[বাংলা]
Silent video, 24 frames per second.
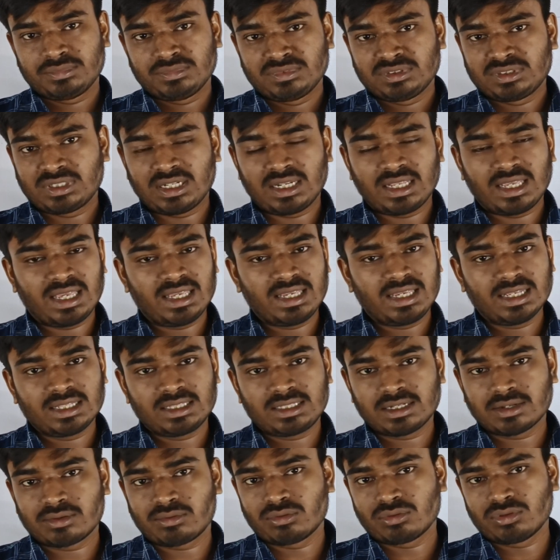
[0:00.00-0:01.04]
তাহলে এই
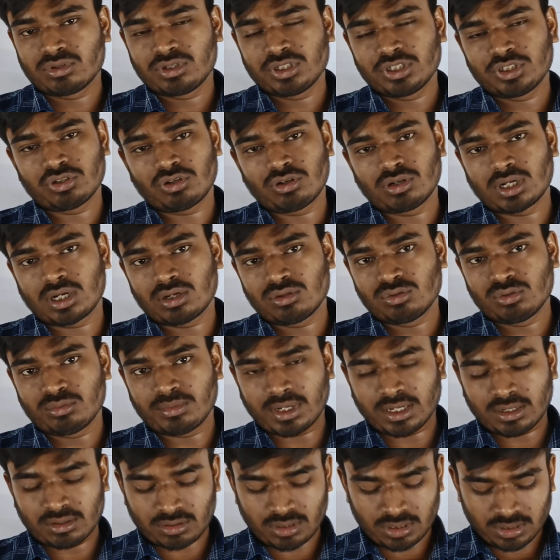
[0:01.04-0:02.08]
ক্ষেত্রে কোনোটি সংখ্যাগুরু মান
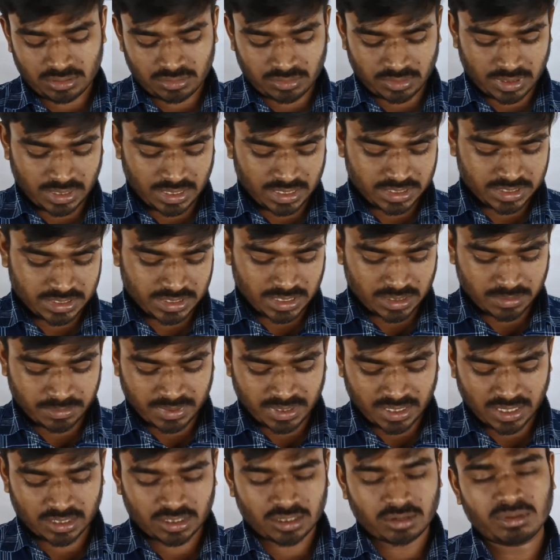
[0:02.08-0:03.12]
নয় তো এই
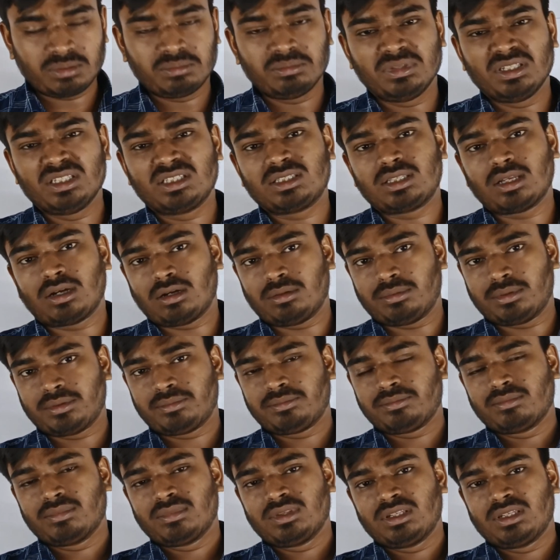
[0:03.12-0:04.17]
স্টেটমেন্টটা কীভাবে মিথ্যা হবে
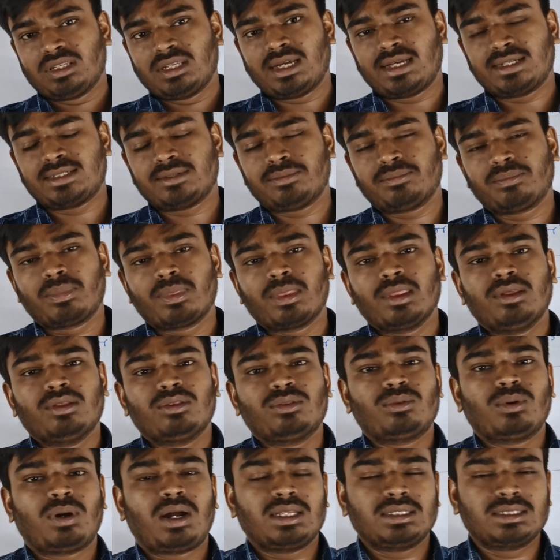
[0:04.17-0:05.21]
ঠিক আছে তো
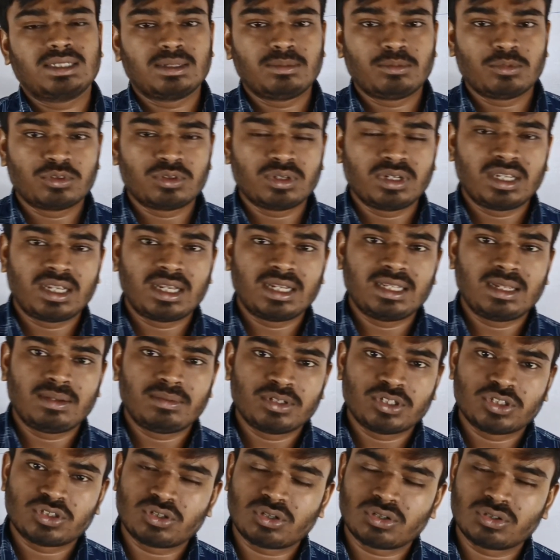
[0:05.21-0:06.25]
আজকের মতন এখানেই
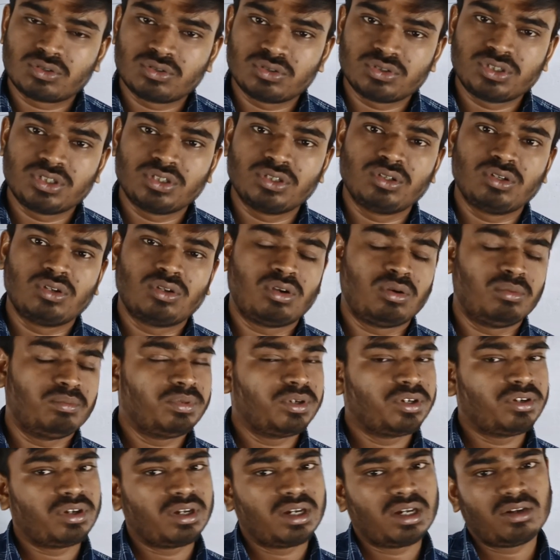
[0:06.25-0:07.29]
আমাদের শর্ট কোশ্চেনগুলো কমপ্লিট
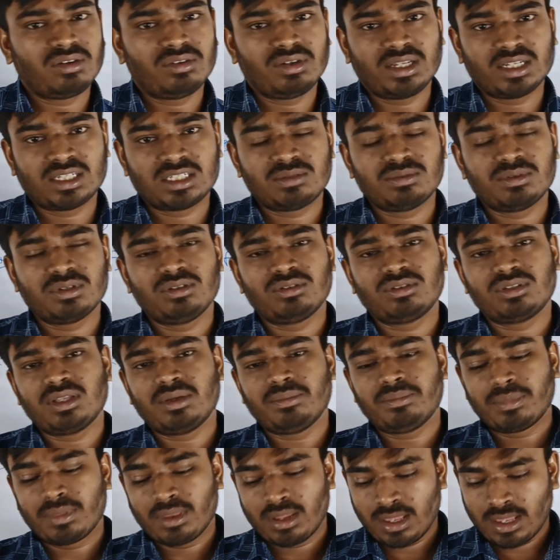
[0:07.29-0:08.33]
হয়ে গেল নেক্সট ভিডিওতে
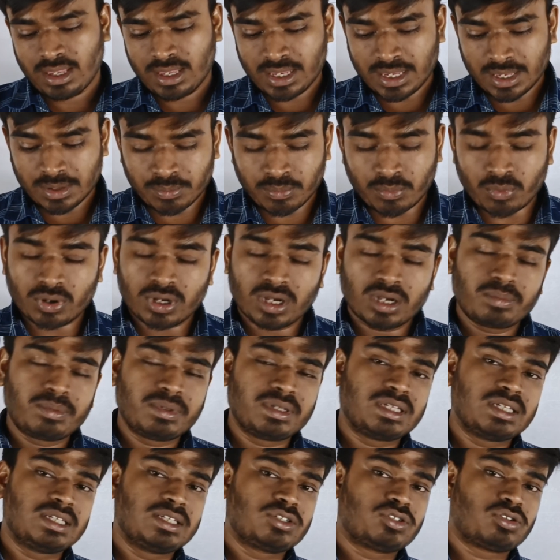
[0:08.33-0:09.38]
এর পরের
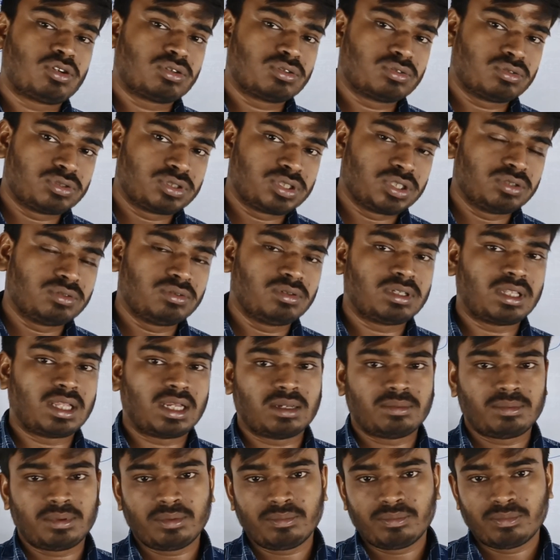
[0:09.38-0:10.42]
পেজে যে শর্ট কোশ্চেনগুলো
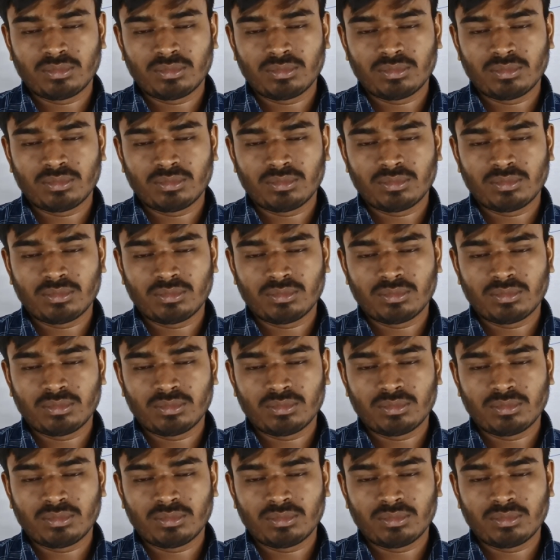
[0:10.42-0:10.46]
থাকবে